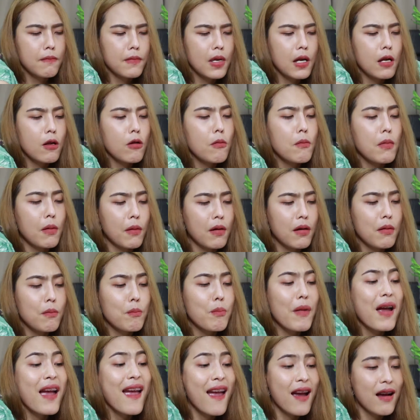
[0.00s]
อารมณ์แบบกิน
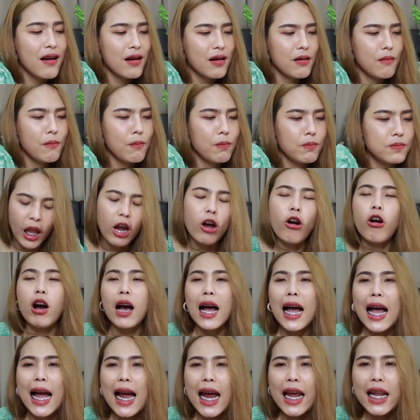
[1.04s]
แป้งอ่ะขอ
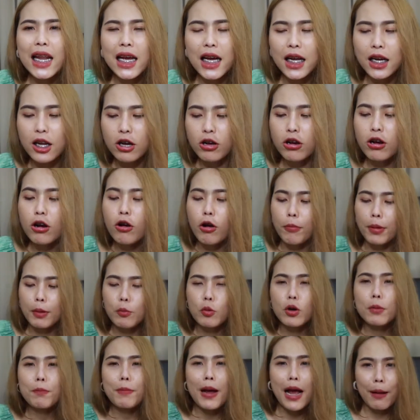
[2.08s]
คายนะคะแล้วก็ขอไป
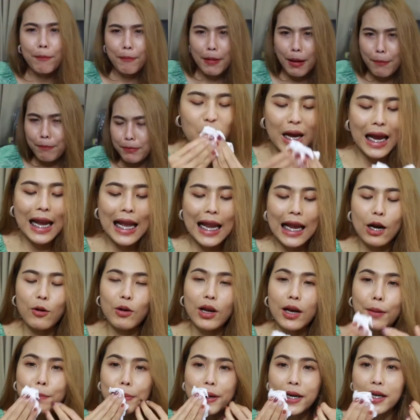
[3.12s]
บนปากแป๊บมาแล้ว
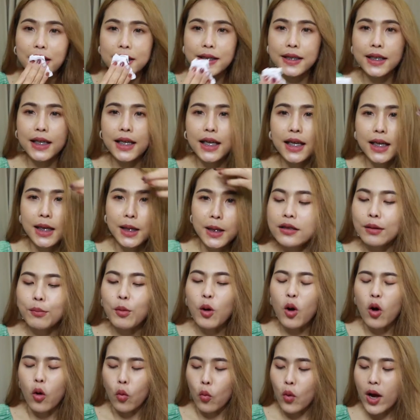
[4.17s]
นะคะปากกาซีจะ
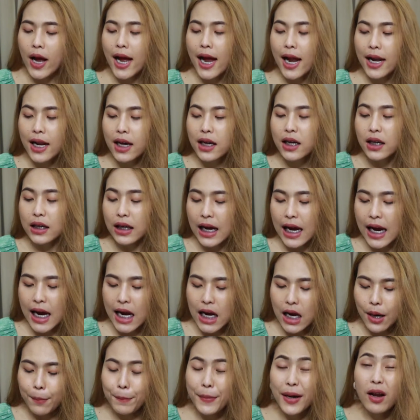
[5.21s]
บอกว่าถ้าเกิดใคร
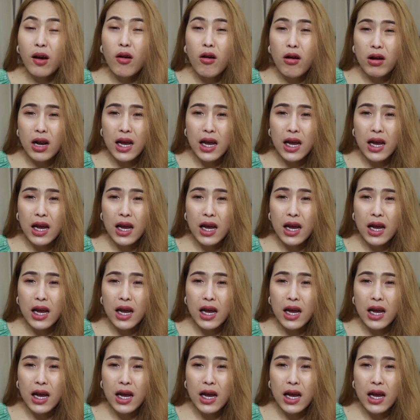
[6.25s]
ยังไม่ลอง